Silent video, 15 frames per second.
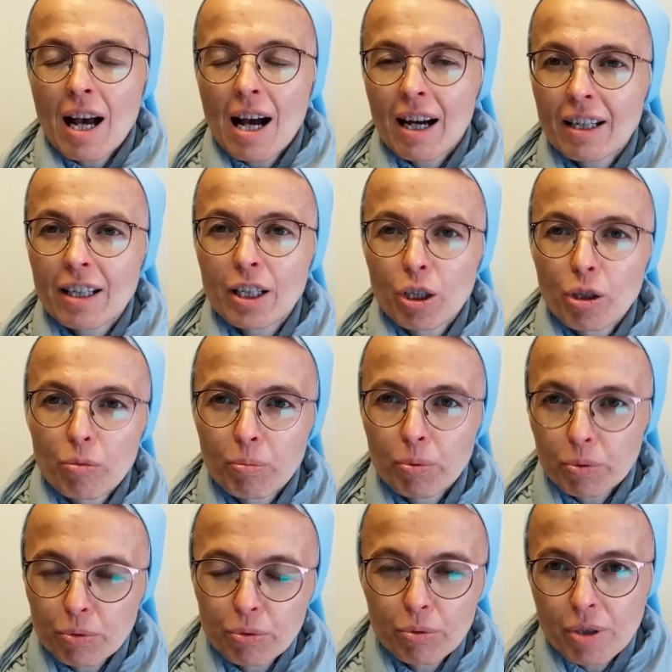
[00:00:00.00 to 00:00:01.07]
ale
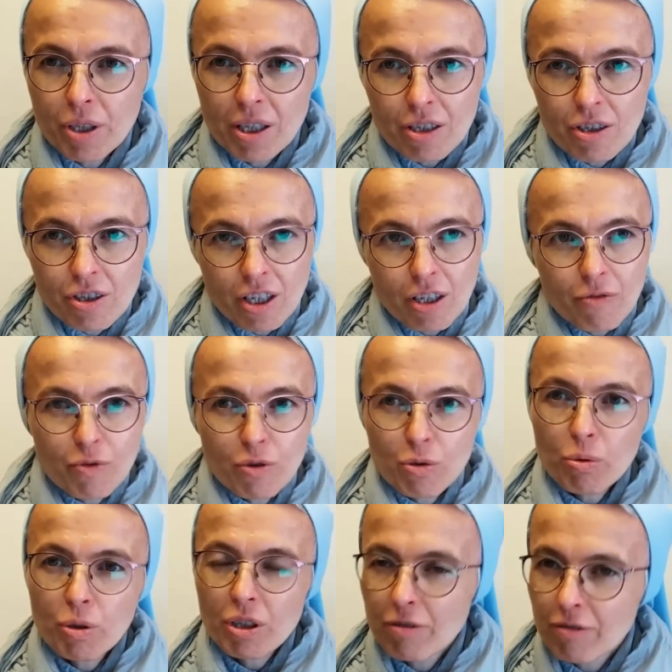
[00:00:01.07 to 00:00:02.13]
buduje się
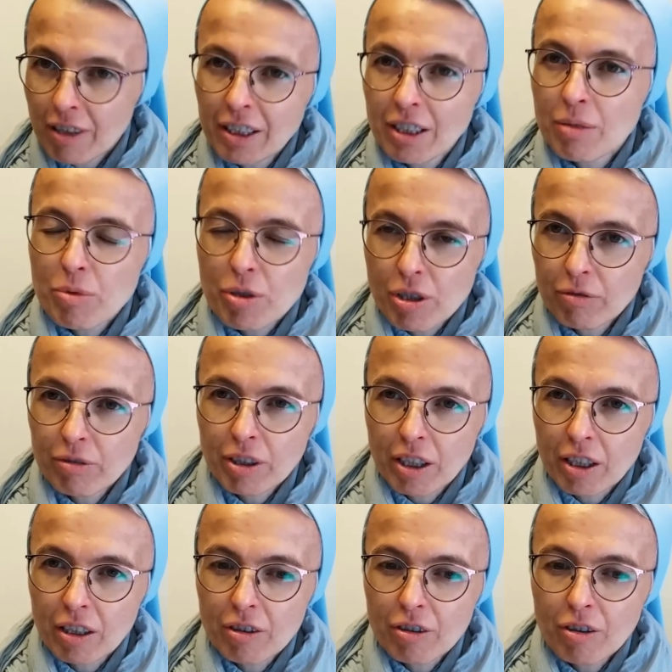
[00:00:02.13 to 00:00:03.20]
wsłuchiwaniem się w
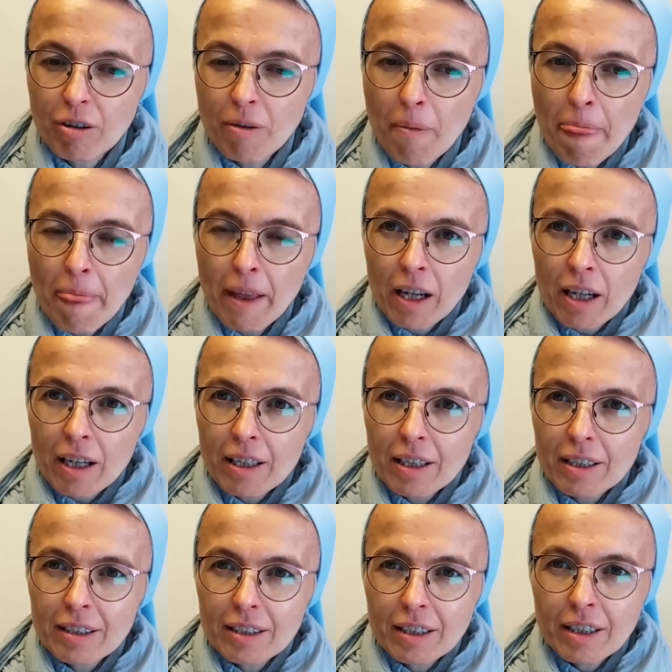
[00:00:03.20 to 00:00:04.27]
niego
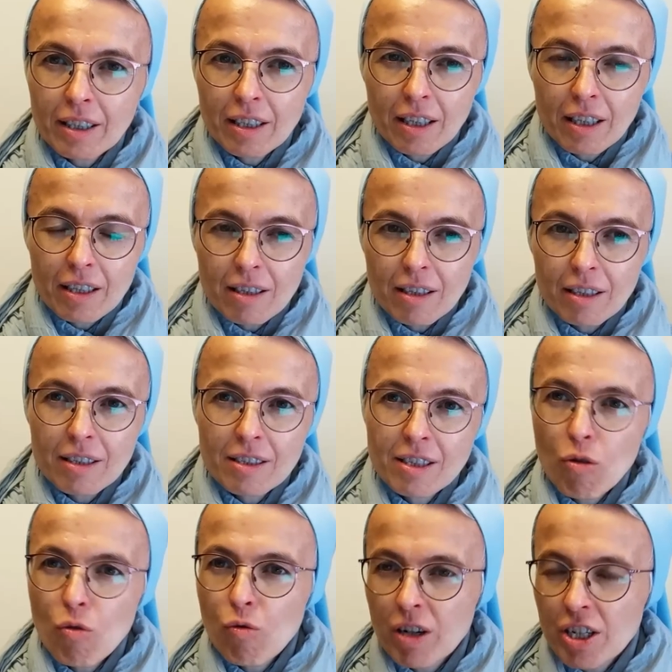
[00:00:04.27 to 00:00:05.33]
e, i
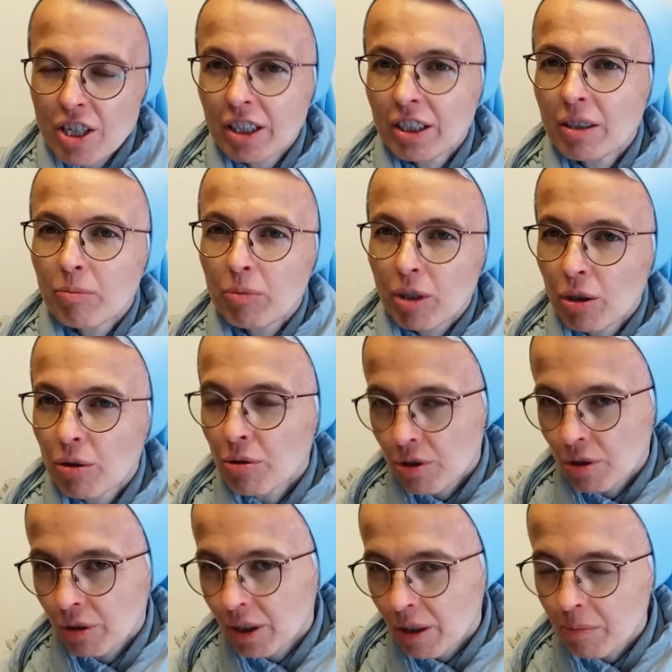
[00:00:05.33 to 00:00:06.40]
zauważaniem tego,
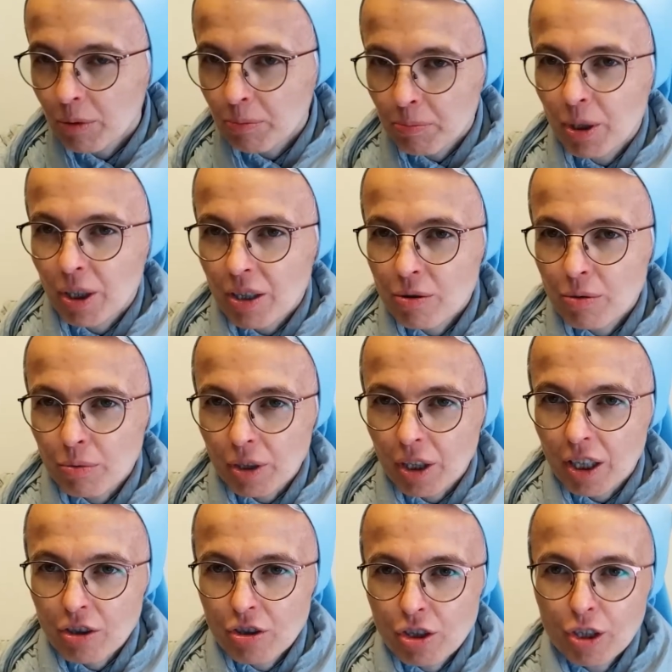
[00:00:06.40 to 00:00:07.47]
co on nam
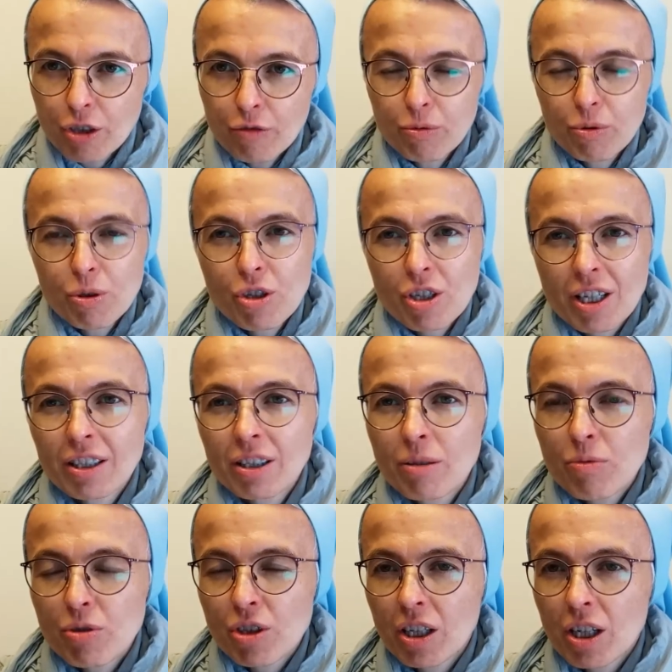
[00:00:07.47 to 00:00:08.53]
pokazuje, czyli
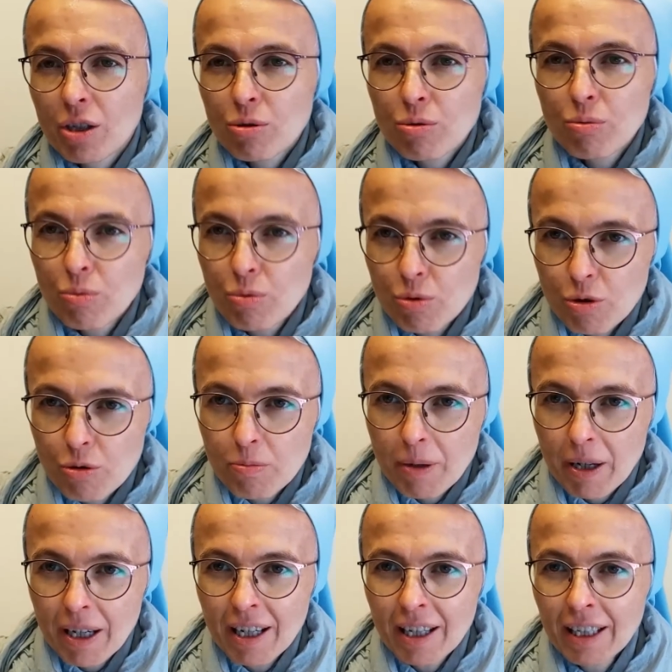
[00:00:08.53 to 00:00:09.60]
włączaniem się na
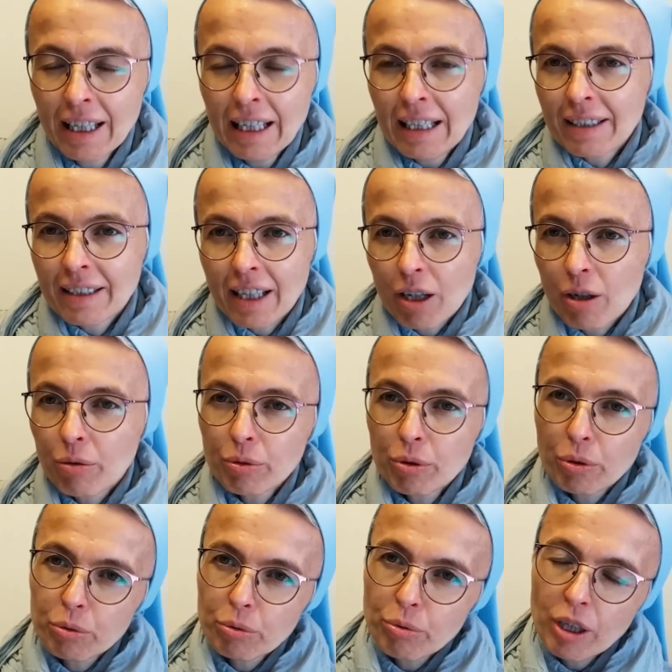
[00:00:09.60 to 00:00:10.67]
służbę taką,
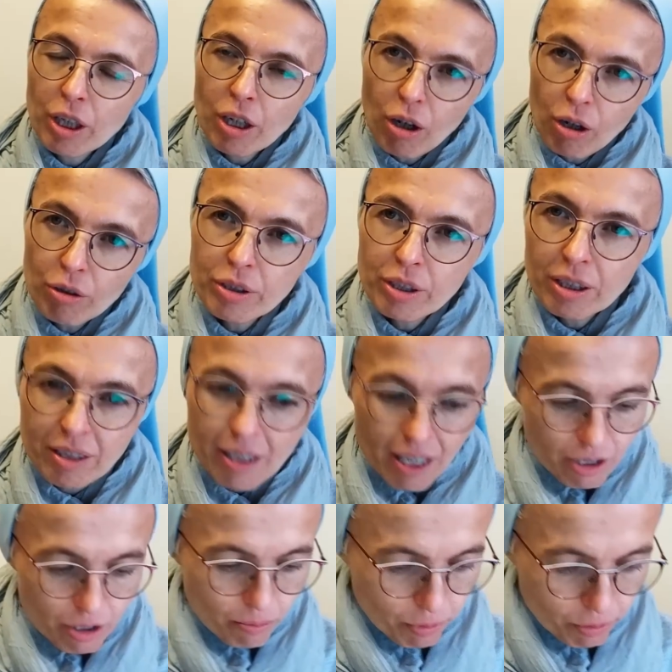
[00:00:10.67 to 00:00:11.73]
do której on
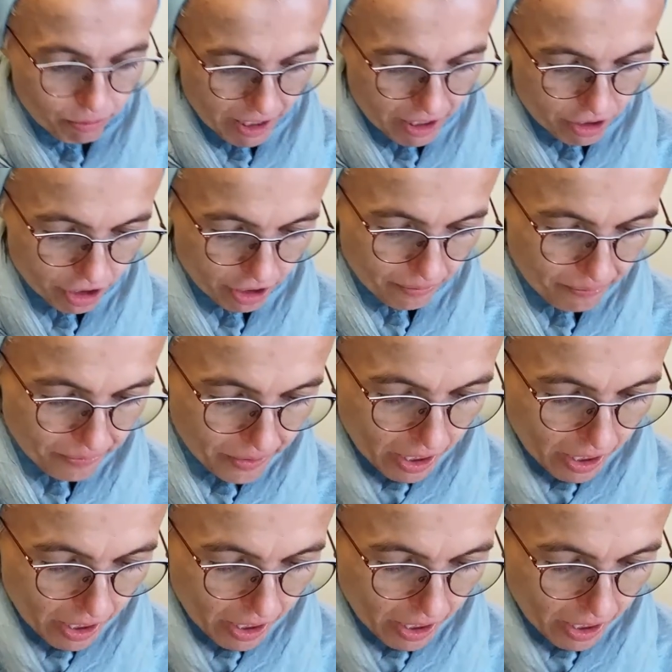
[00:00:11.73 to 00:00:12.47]
nas prowadzi.